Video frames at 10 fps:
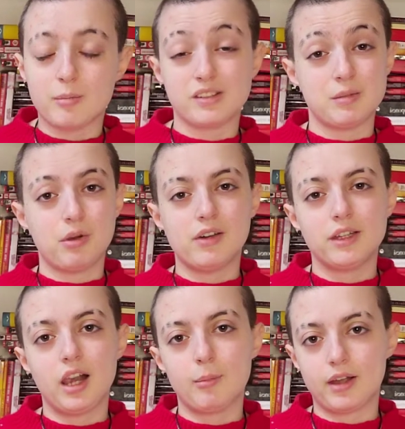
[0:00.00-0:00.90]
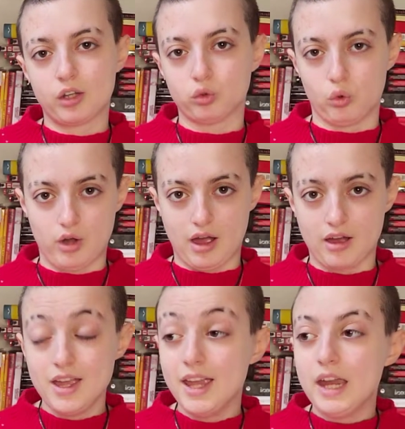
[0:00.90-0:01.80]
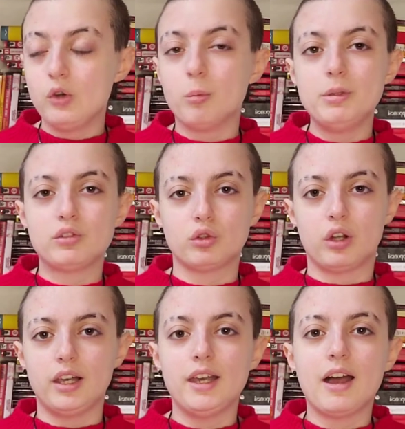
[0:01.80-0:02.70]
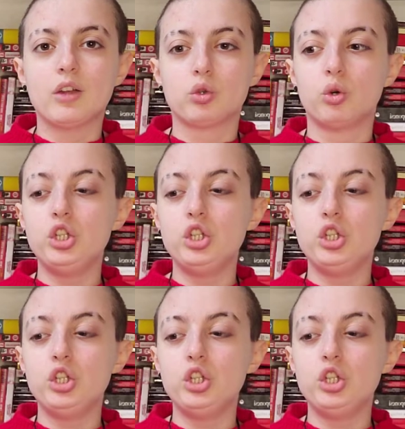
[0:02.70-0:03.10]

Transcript: ma se poi vado alla maratona e non mi sono allenato,